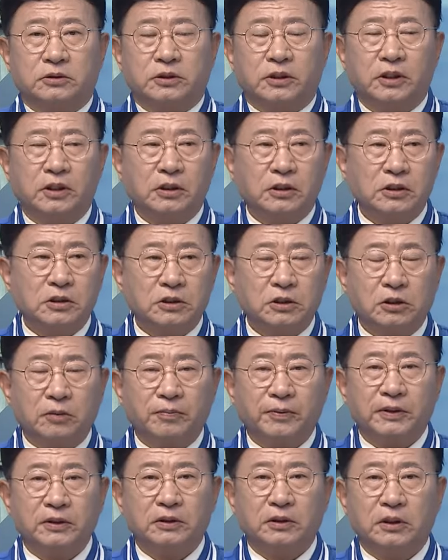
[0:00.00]
제일
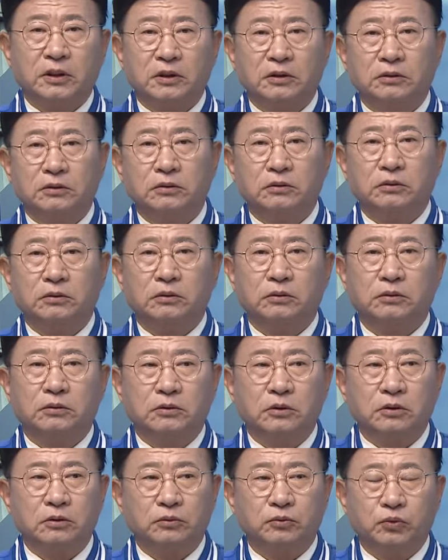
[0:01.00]
시급한 현안은
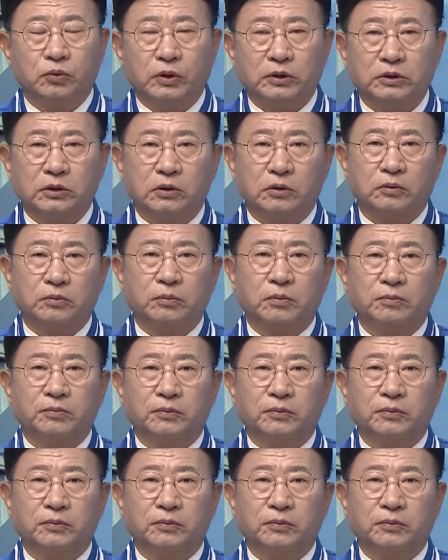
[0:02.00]
저는 두 가지라고